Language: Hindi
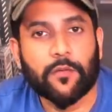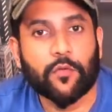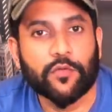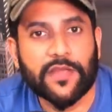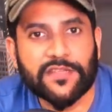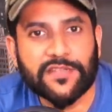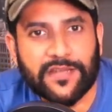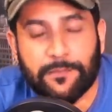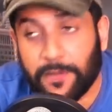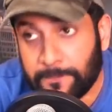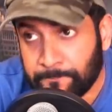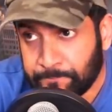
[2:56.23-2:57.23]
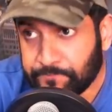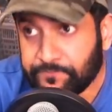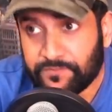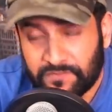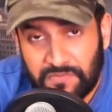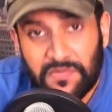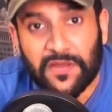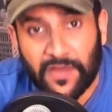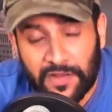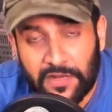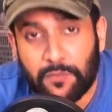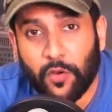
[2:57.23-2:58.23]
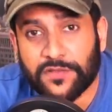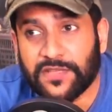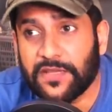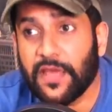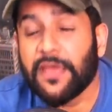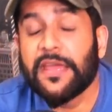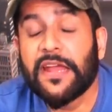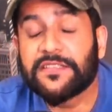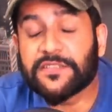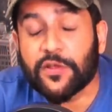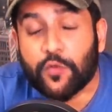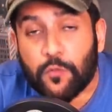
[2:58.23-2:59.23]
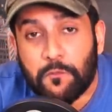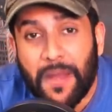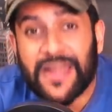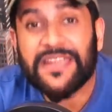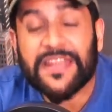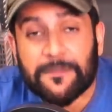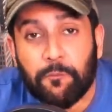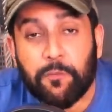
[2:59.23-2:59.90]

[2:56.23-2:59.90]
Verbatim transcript: खुदा ही जाने बट गाना बहुत सही है इट्स अ रोमांटिक